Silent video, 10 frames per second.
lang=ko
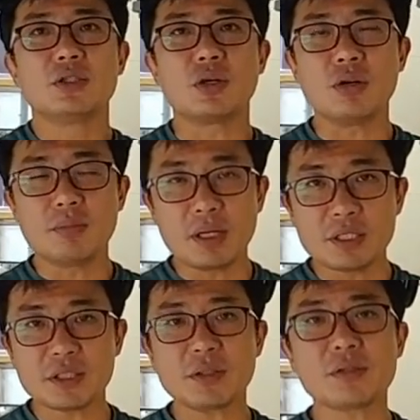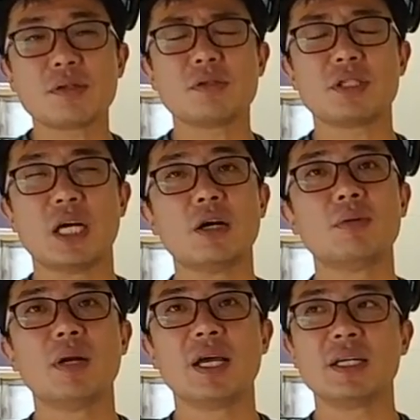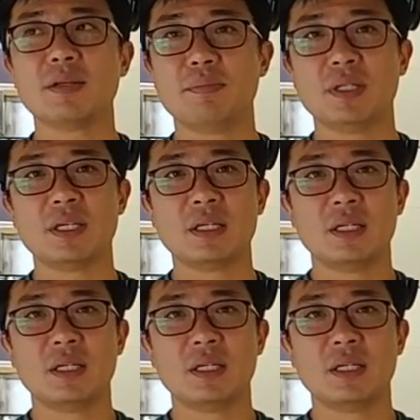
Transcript: 정말 신경 써서 작업을 해야 됩니다.